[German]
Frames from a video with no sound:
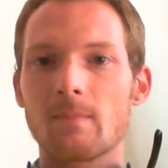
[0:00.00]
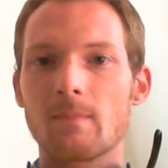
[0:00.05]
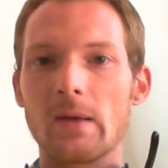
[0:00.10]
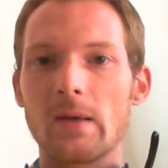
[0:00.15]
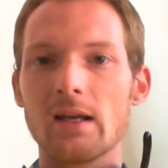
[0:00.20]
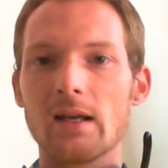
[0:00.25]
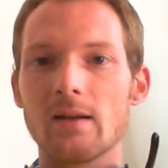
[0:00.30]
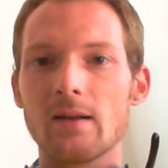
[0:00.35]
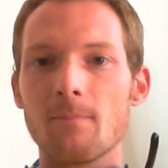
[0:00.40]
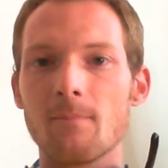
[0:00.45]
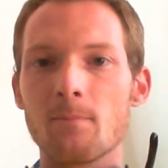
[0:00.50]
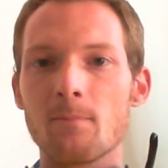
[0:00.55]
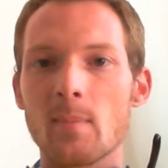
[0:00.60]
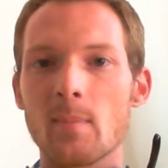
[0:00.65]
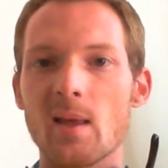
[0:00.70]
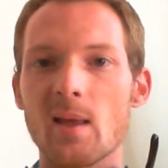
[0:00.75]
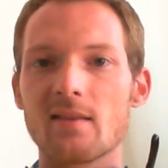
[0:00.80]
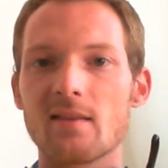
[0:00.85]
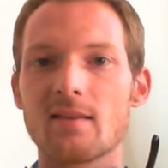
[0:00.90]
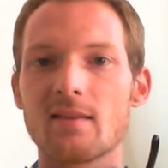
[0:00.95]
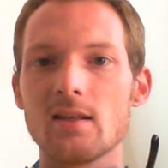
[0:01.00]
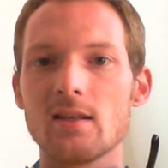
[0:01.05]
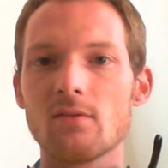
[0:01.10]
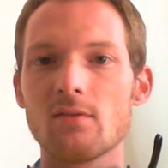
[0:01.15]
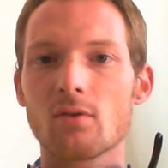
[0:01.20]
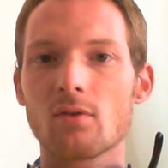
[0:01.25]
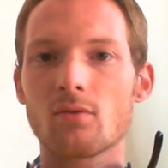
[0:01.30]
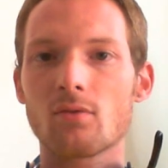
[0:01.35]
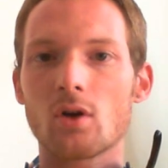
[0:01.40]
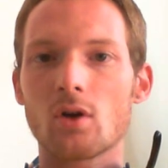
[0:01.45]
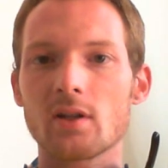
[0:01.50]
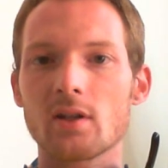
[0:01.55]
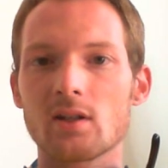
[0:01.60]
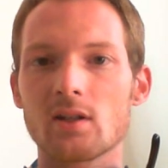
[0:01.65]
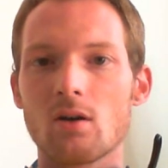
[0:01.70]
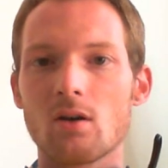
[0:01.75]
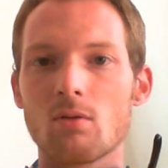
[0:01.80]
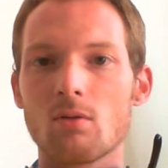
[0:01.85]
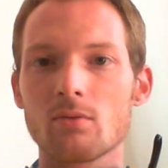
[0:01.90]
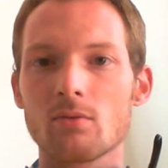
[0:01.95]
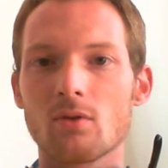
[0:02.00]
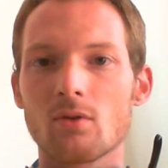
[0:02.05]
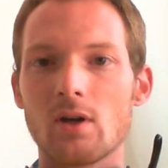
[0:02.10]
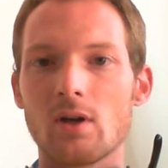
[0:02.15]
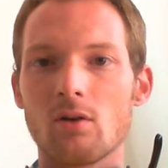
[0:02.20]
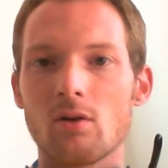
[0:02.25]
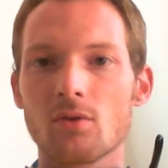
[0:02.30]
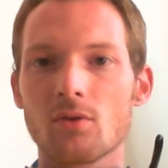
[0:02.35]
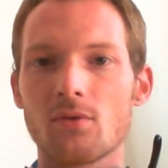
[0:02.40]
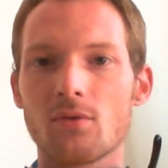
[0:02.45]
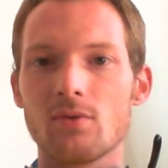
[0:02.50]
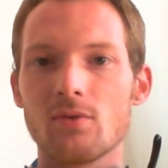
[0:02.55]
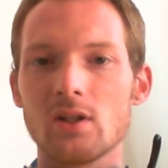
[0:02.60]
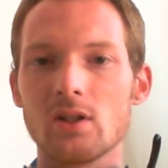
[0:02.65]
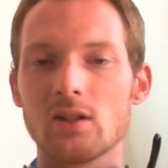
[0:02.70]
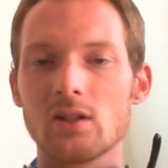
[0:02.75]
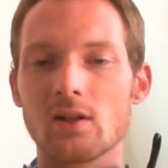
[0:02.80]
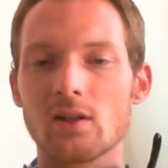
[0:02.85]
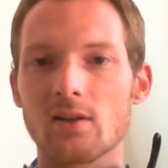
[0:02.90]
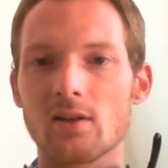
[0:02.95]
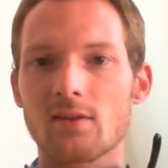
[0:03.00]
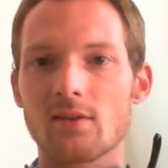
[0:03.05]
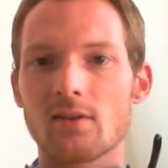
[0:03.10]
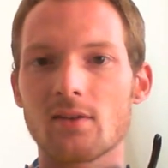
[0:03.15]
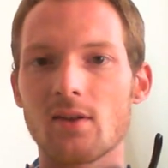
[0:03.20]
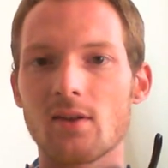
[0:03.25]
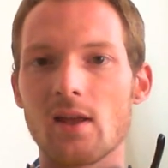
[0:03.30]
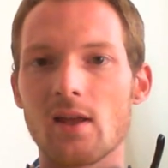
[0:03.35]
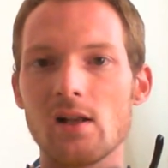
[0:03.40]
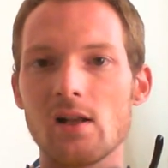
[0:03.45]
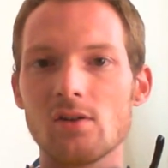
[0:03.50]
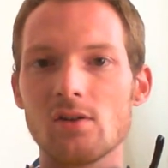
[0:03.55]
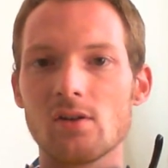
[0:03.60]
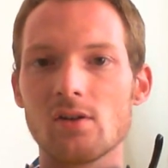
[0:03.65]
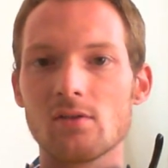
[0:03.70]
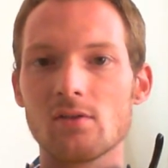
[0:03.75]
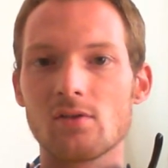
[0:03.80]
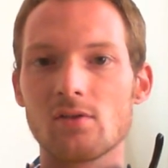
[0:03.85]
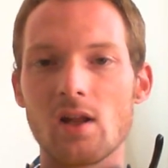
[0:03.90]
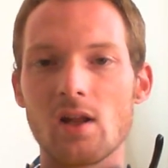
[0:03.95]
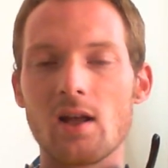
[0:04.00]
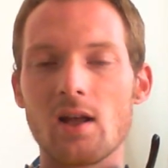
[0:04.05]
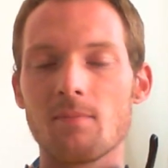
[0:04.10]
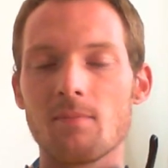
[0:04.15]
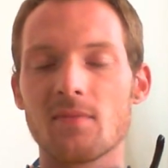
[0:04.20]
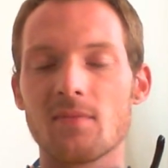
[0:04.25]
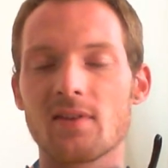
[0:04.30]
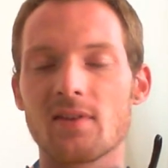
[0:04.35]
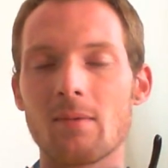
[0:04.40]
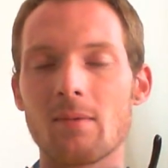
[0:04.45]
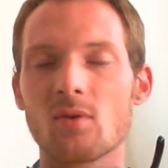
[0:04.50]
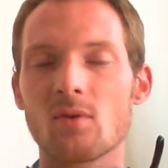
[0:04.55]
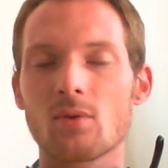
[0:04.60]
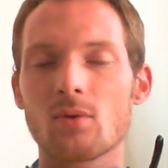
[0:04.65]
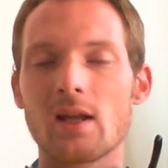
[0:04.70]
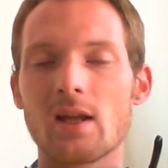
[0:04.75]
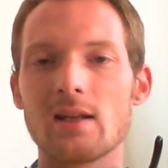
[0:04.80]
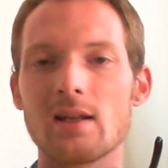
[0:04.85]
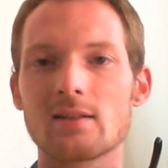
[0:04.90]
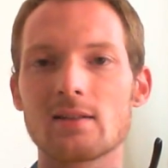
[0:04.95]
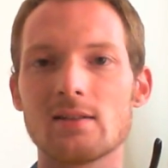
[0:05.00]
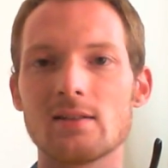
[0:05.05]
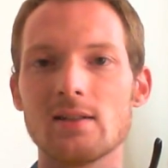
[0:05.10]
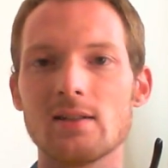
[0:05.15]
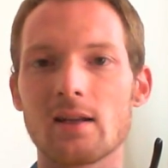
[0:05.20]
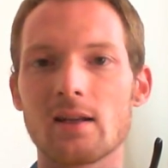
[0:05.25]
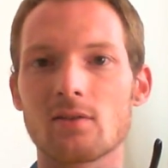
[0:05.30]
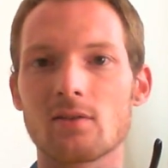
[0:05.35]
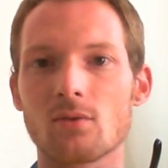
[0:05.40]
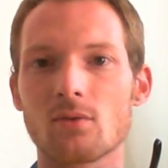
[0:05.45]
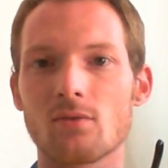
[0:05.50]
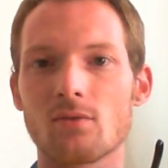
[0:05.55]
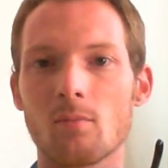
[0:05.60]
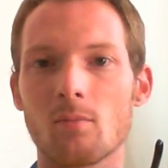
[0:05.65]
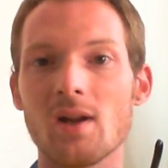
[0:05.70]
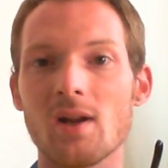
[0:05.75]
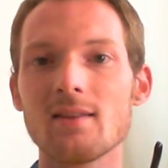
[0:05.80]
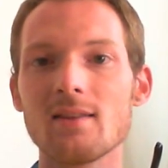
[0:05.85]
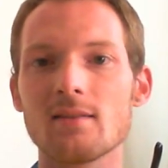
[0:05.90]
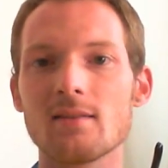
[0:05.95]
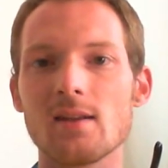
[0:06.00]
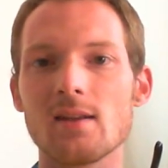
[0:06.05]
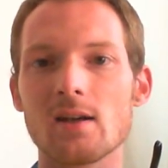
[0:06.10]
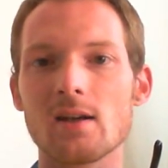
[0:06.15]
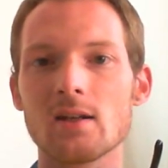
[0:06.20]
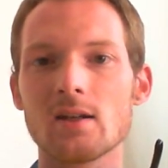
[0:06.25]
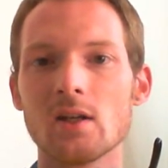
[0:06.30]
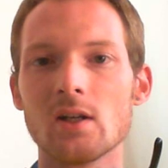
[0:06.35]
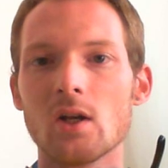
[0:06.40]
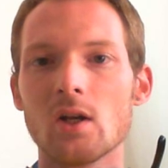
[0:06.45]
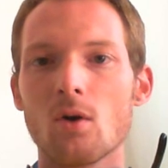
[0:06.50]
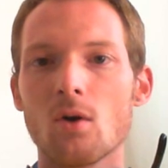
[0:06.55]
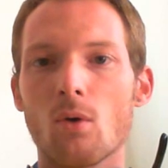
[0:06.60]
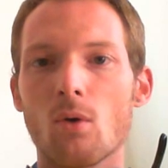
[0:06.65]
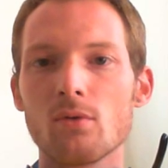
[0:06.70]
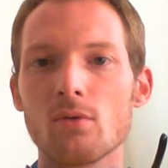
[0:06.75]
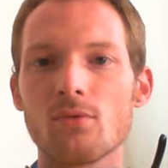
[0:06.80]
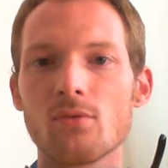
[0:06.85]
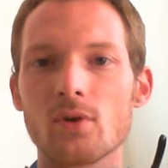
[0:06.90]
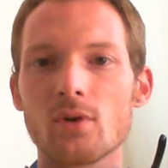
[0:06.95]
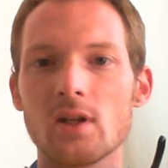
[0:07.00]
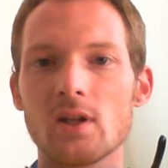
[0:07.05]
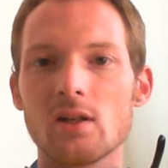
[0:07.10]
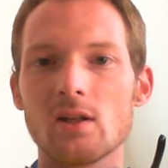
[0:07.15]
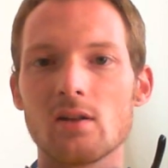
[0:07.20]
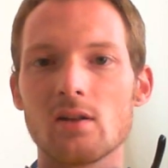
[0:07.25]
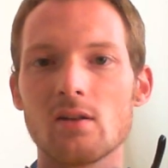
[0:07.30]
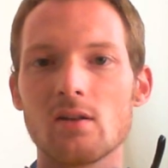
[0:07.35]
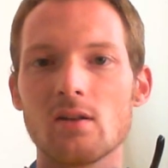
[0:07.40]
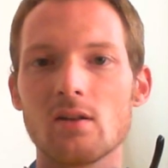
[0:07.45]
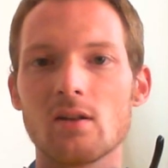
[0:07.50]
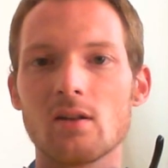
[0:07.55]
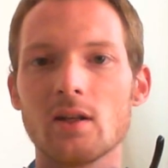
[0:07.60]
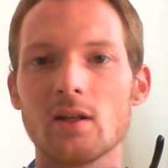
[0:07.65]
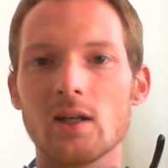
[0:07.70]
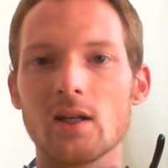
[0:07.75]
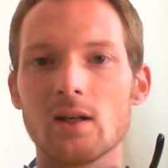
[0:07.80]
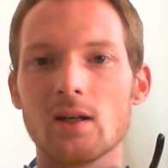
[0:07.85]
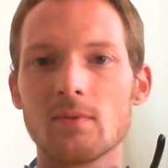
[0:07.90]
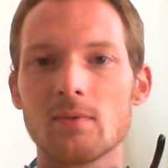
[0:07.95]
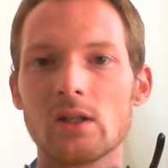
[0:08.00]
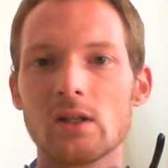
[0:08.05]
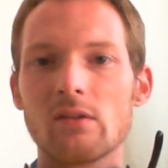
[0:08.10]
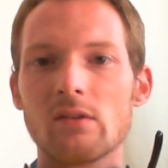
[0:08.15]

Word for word: Ähm, es sieht von vorne genauso aus wie das L ähm, Samsung Galaxy Nexus vom letzten Jahr und von hinten, naja,